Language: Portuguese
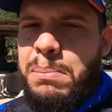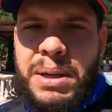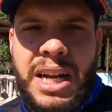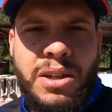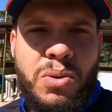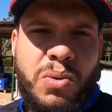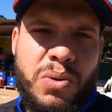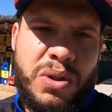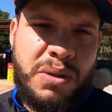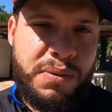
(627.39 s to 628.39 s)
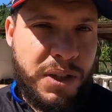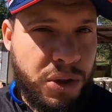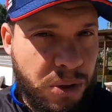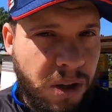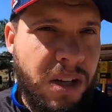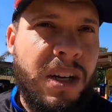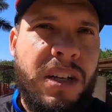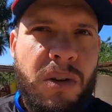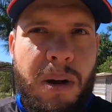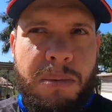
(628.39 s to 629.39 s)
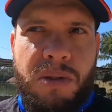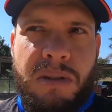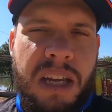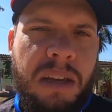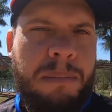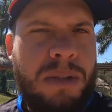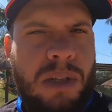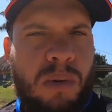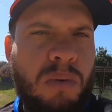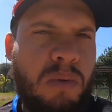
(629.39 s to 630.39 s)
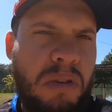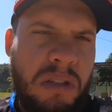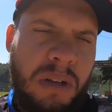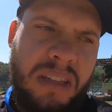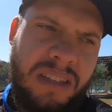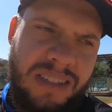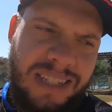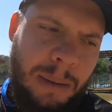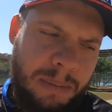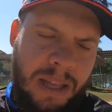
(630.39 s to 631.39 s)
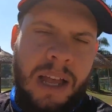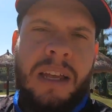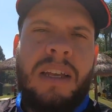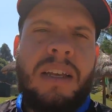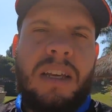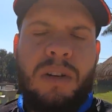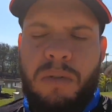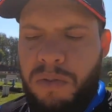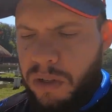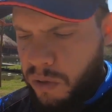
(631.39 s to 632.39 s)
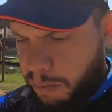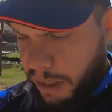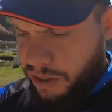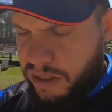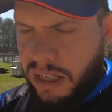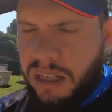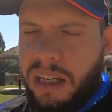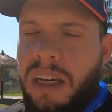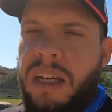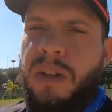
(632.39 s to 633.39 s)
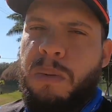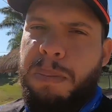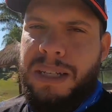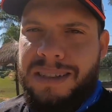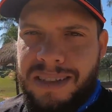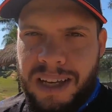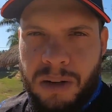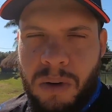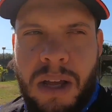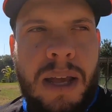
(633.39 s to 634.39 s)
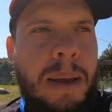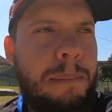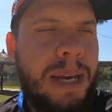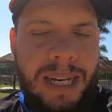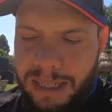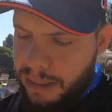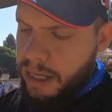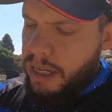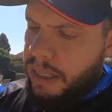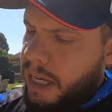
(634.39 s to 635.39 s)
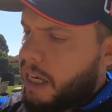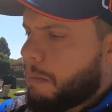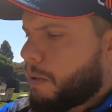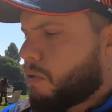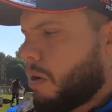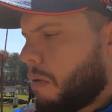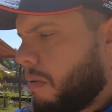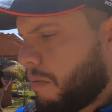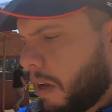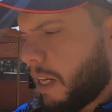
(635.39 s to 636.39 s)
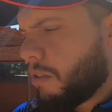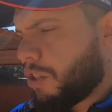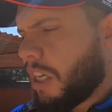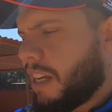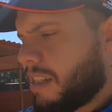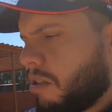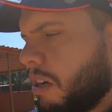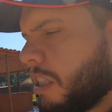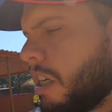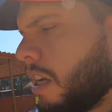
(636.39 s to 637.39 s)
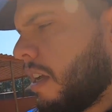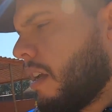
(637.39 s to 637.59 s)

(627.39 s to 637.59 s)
pirarucus. Fechou? Então o Emerson tem piscicultura, então ele sempre tá renovando os peixes aqui no pesqueiro. Beleza? E aí, pessoal, falando de restaurante,